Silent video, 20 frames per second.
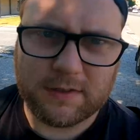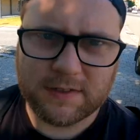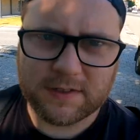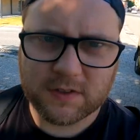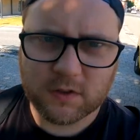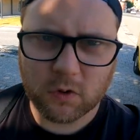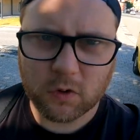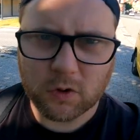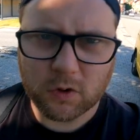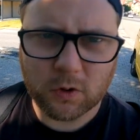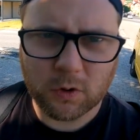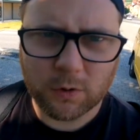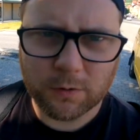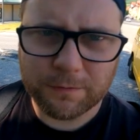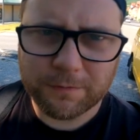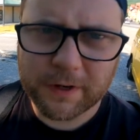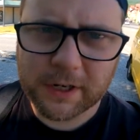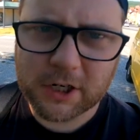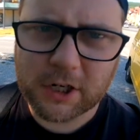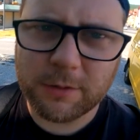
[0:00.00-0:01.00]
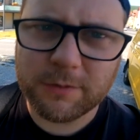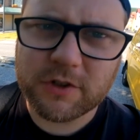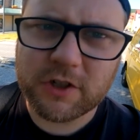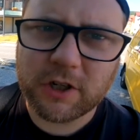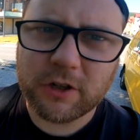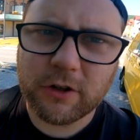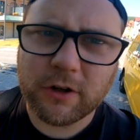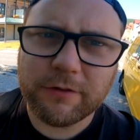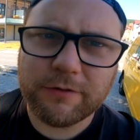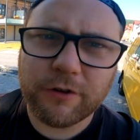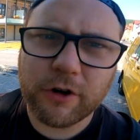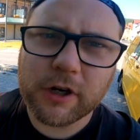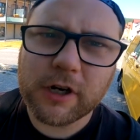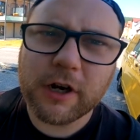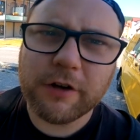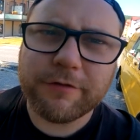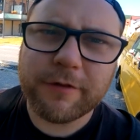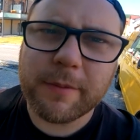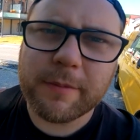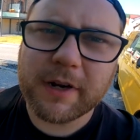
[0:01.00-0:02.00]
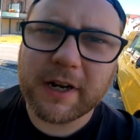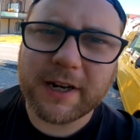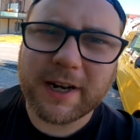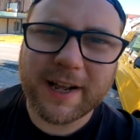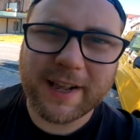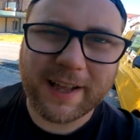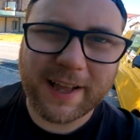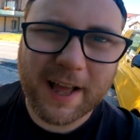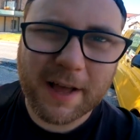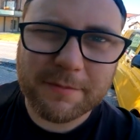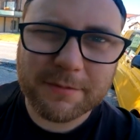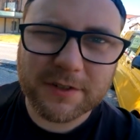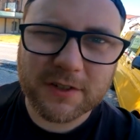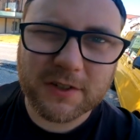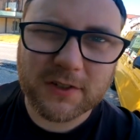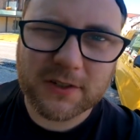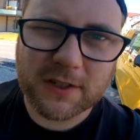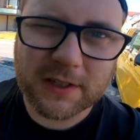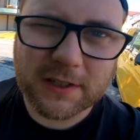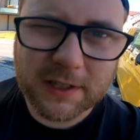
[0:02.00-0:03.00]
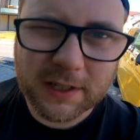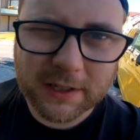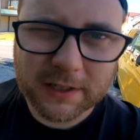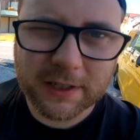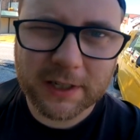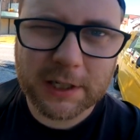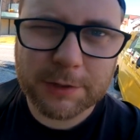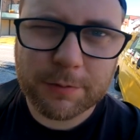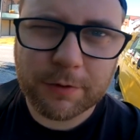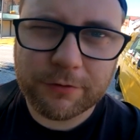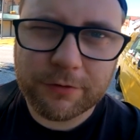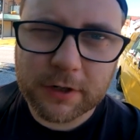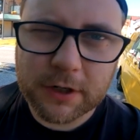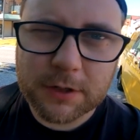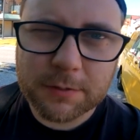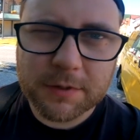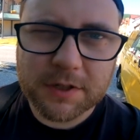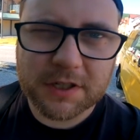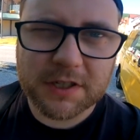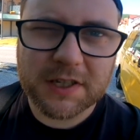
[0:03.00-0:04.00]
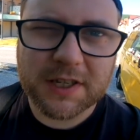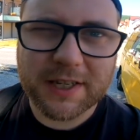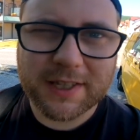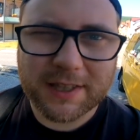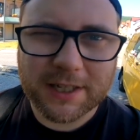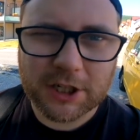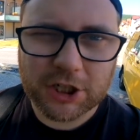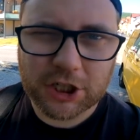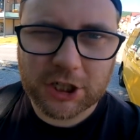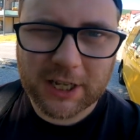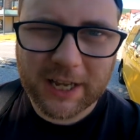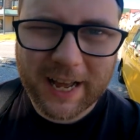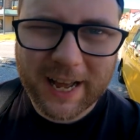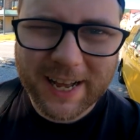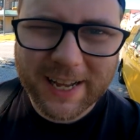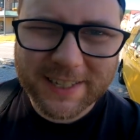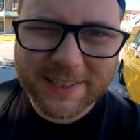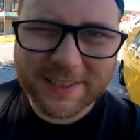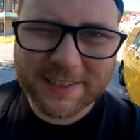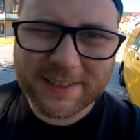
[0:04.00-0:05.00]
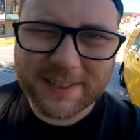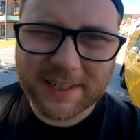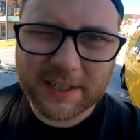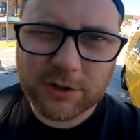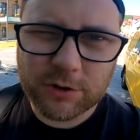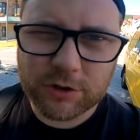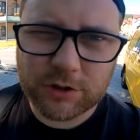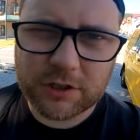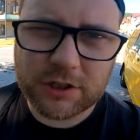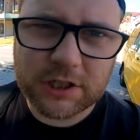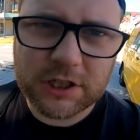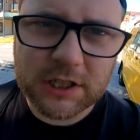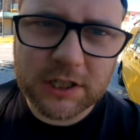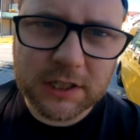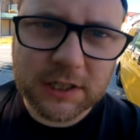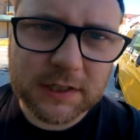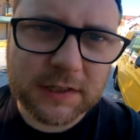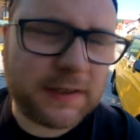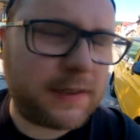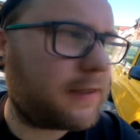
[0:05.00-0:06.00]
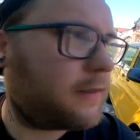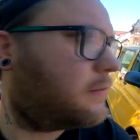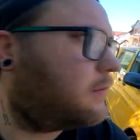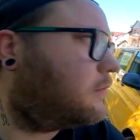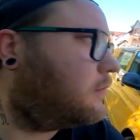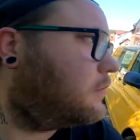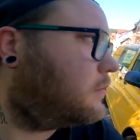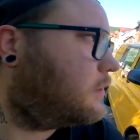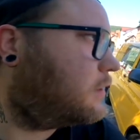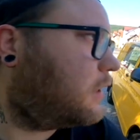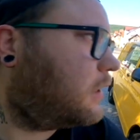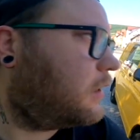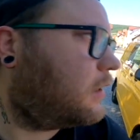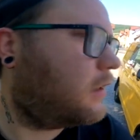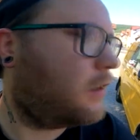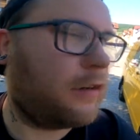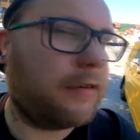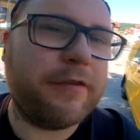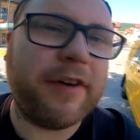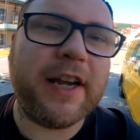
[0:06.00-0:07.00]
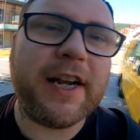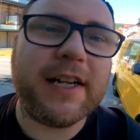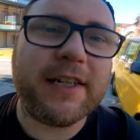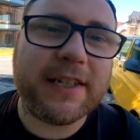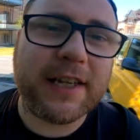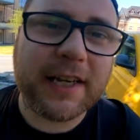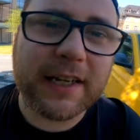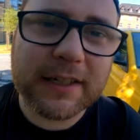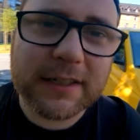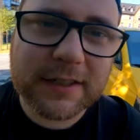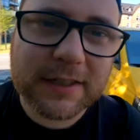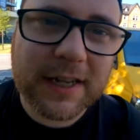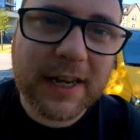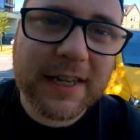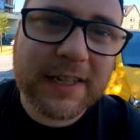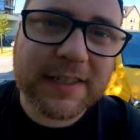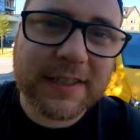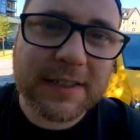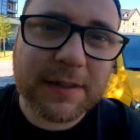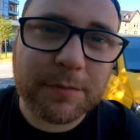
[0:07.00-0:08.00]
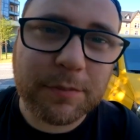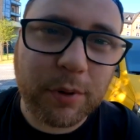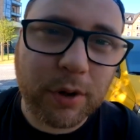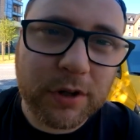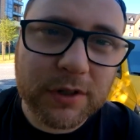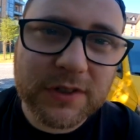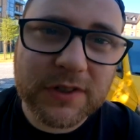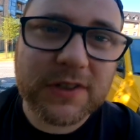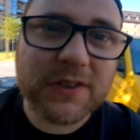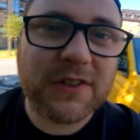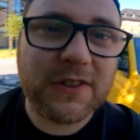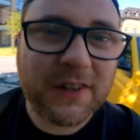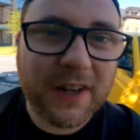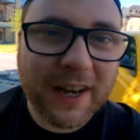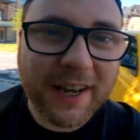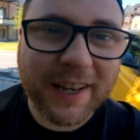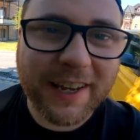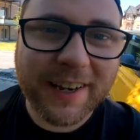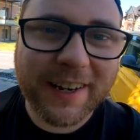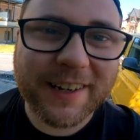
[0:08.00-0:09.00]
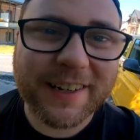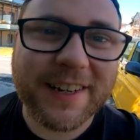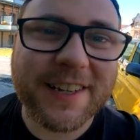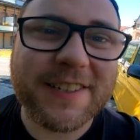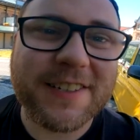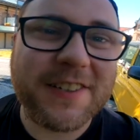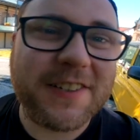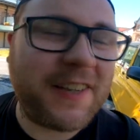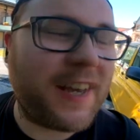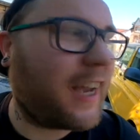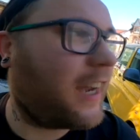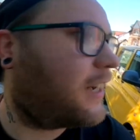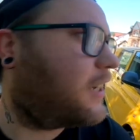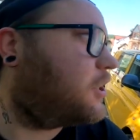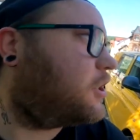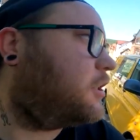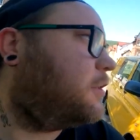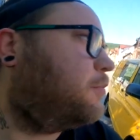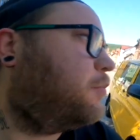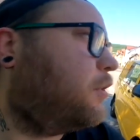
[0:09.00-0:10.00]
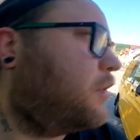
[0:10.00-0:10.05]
So, willkommen zu einer neuen Folge auf meinem Kanal Ramses der Dicke. Ich befinde mich hier in der Straße der Justiz. Und wer da denkt, da ist die Post, nein, das ist eigentlich die